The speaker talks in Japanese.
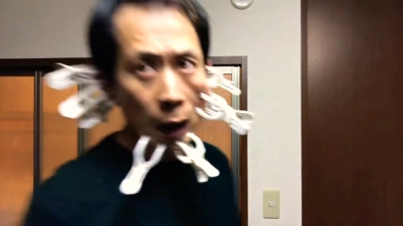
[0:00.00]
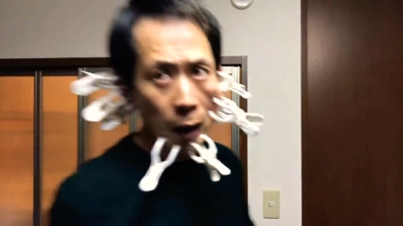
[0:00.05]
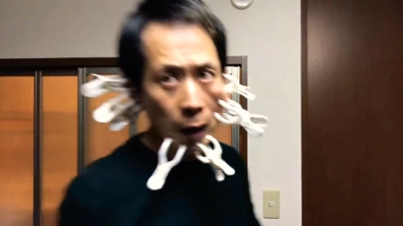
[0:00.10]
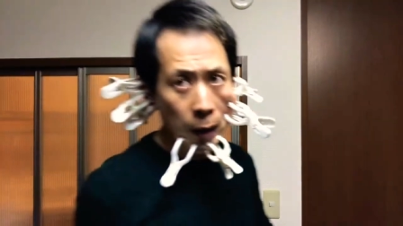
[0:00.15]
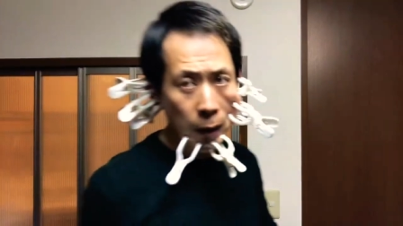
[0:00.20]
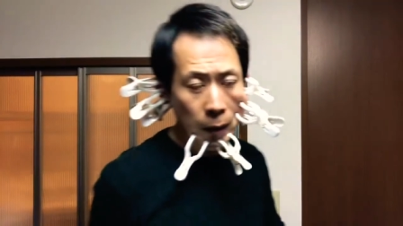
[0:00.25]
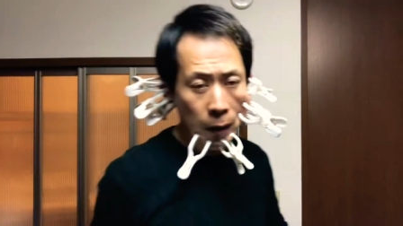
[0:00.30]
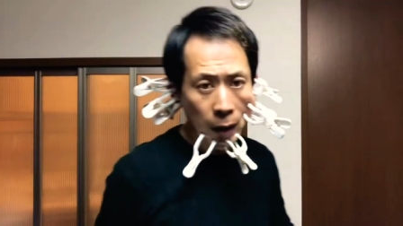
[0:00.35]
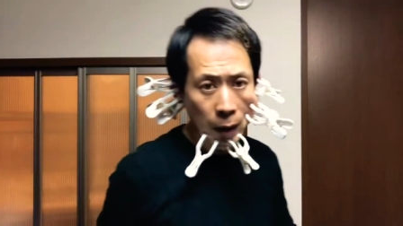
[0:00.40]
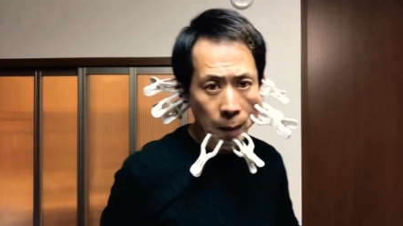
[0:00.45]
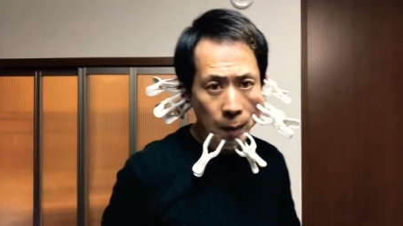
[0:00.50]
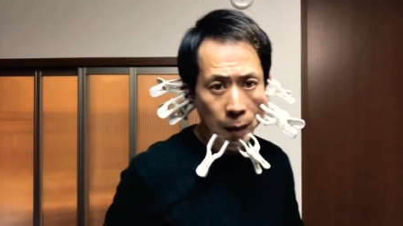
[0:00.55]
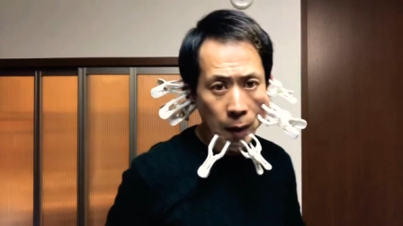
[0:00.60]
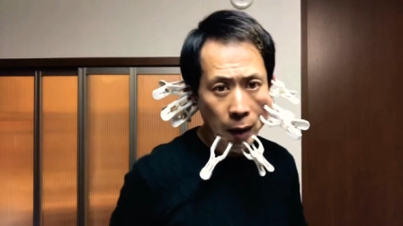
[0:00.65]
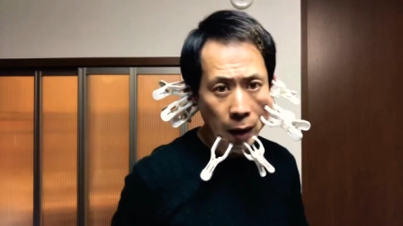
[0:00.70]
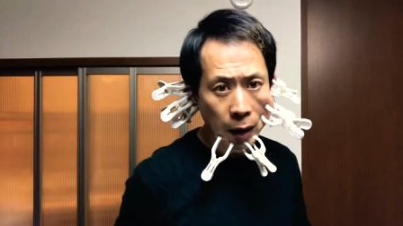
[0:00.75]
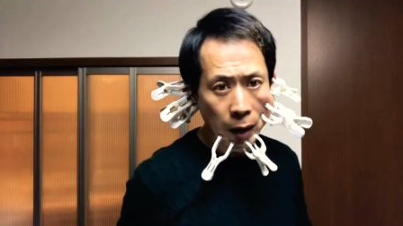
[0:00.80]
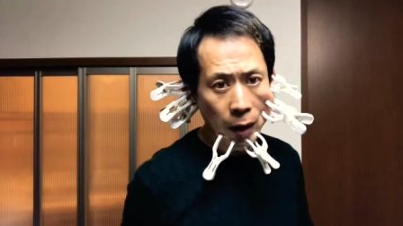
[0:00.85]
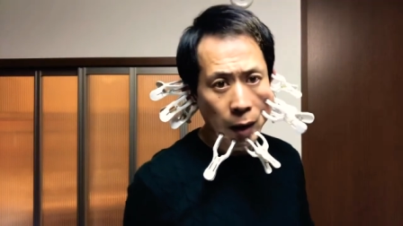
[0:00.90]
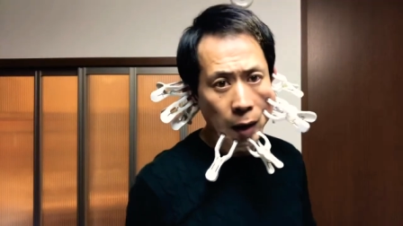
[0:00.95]
ていくよテンポを
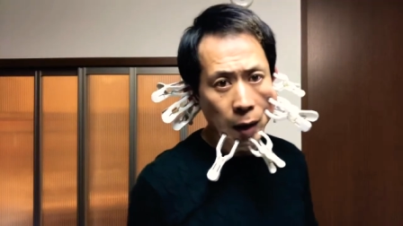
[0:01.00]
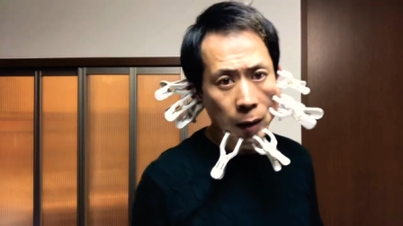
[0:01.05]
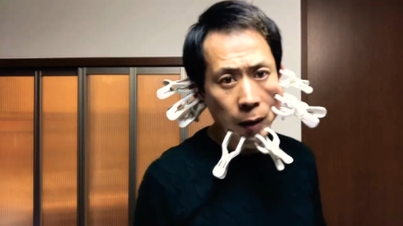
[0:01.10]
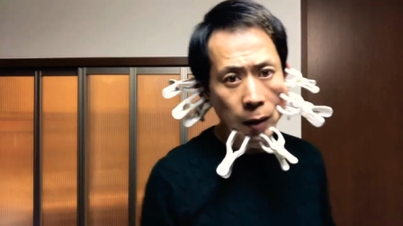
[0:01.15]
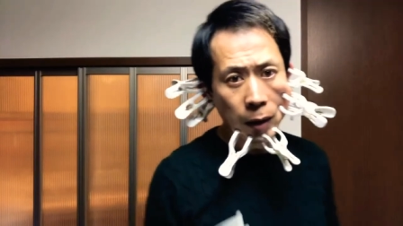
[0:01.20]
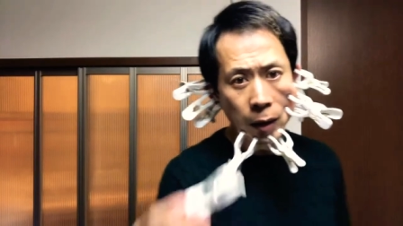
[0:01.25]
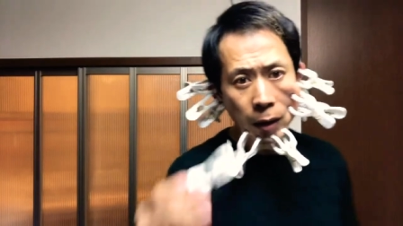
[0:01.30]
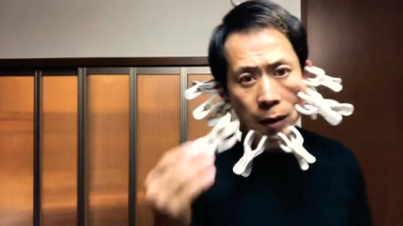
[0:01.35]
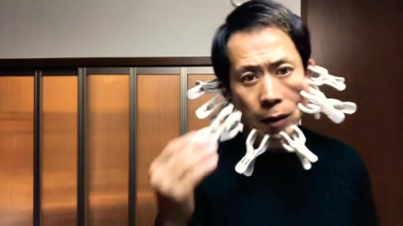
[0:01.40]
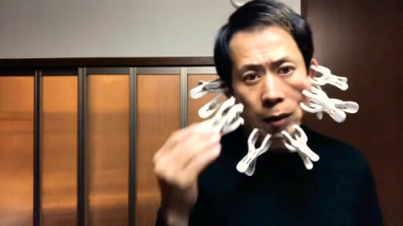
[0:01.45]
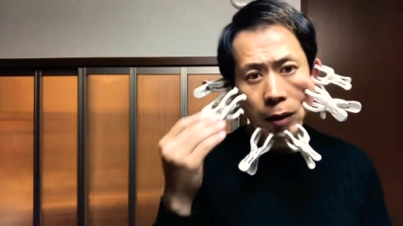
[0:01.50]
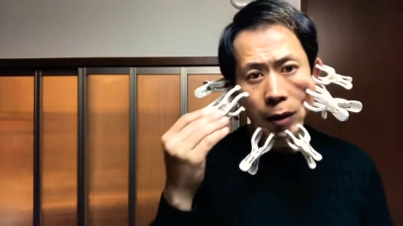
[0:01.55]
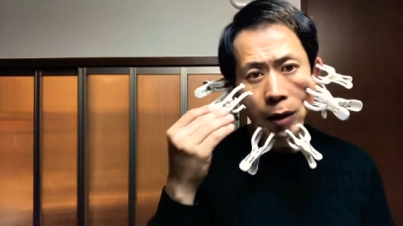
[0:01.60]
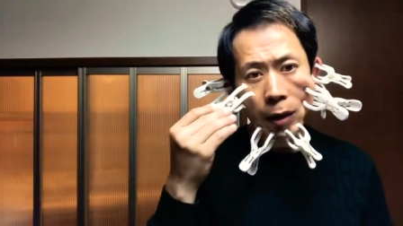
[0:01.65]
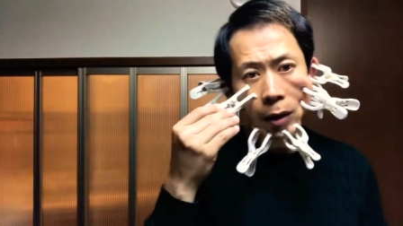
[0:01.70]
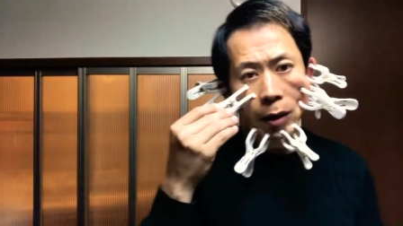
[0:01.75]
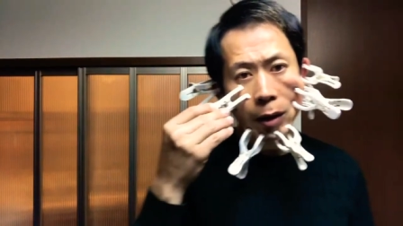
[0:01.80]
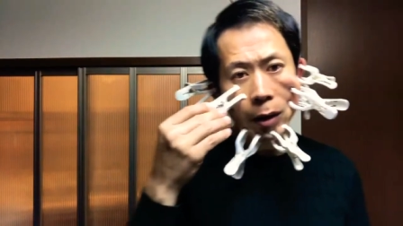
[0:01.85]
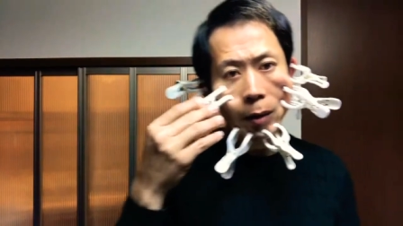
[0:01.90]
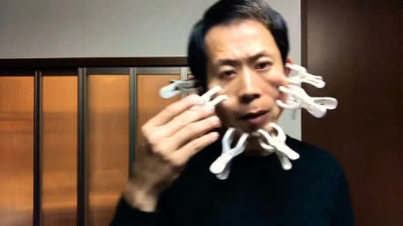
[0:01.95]
上げてこんなゆっくり
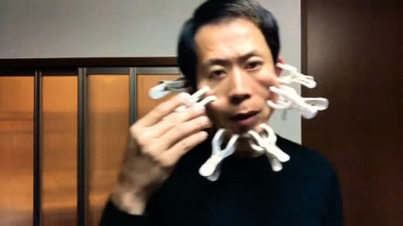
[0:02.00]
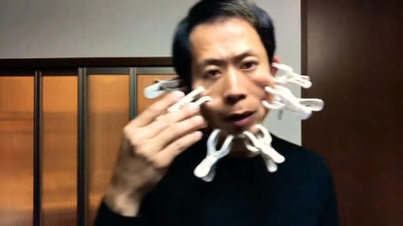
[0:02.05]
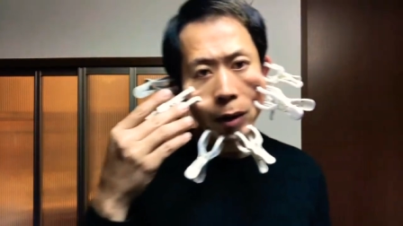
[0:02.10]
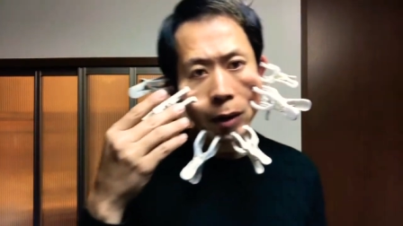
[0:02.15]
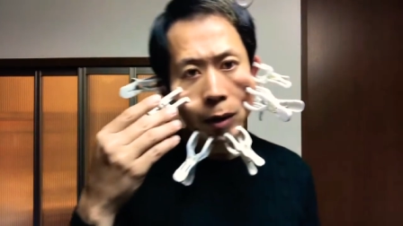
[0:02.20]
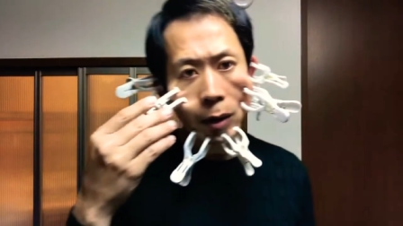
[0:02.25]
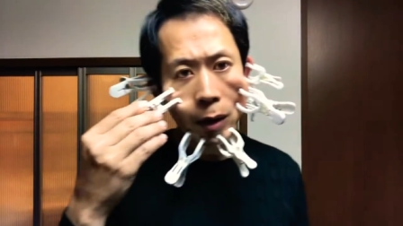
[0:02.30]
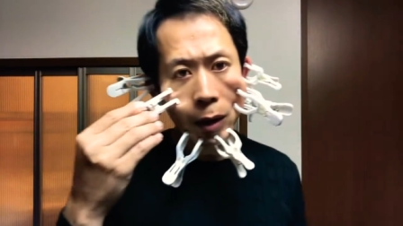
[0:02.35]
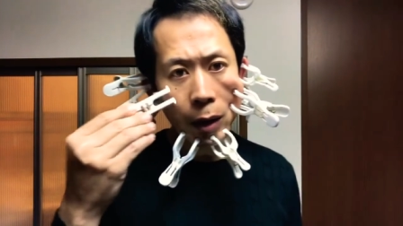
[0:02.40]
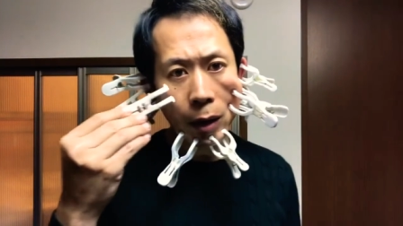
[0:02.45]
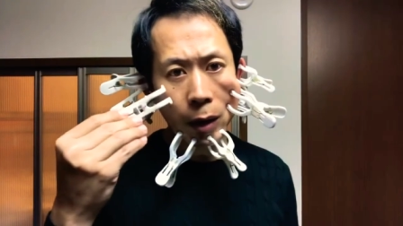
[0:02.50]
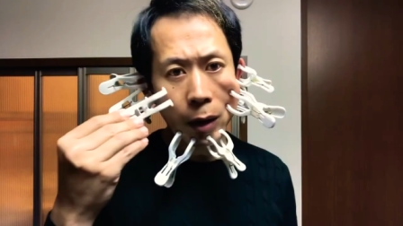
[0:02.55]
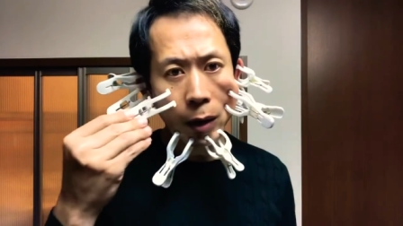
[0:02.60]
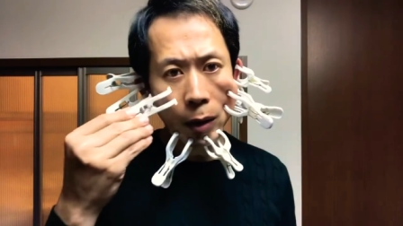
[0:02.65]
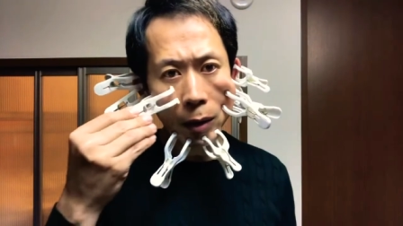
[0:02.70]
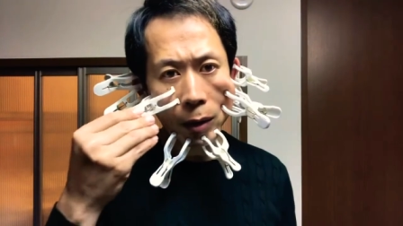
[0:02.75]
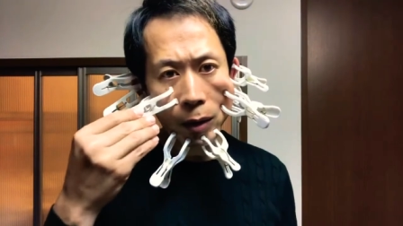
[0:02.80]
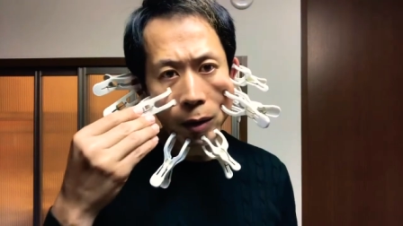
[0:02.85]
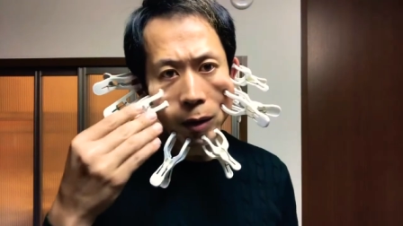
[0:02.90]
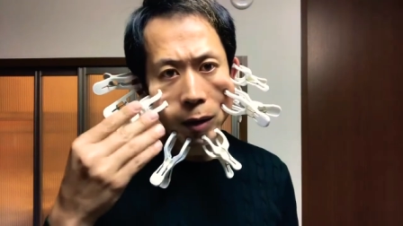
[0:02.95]
やっててもねしょうがないか
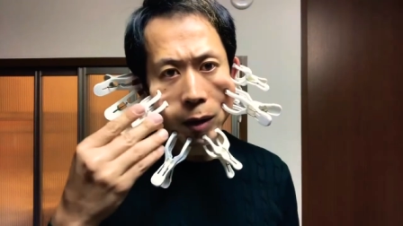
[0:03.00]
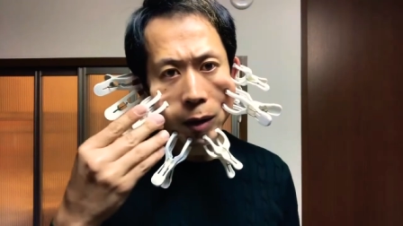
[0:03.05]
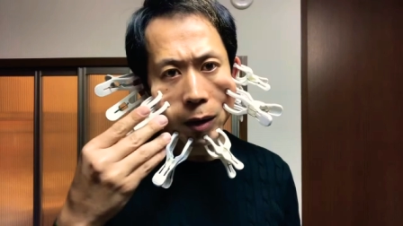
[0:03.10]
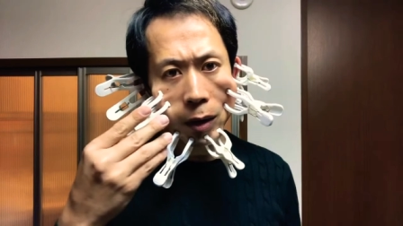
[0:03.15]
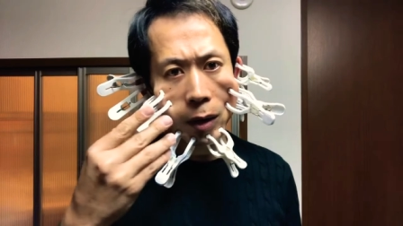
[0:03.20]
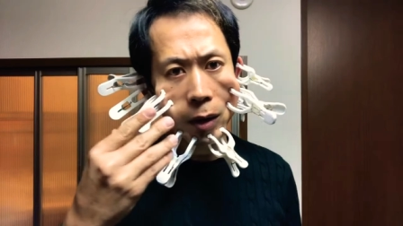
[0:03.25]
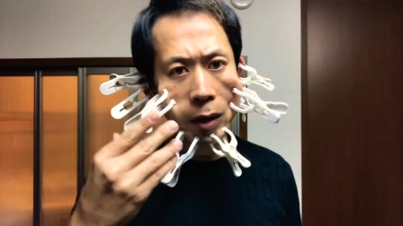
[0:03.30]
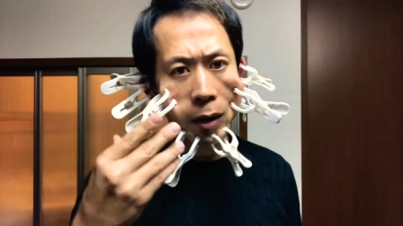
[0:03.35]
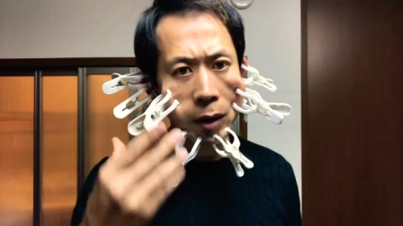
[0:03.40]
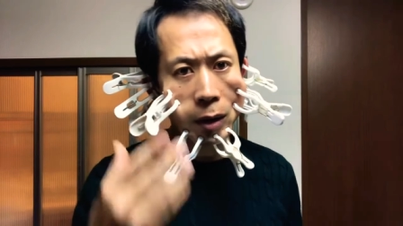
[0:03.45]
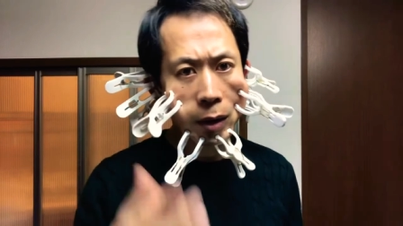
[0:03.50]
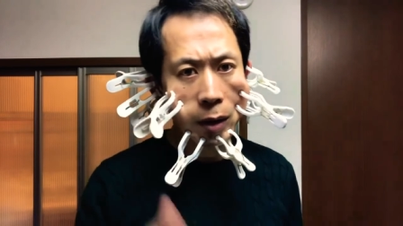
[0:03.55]
らえい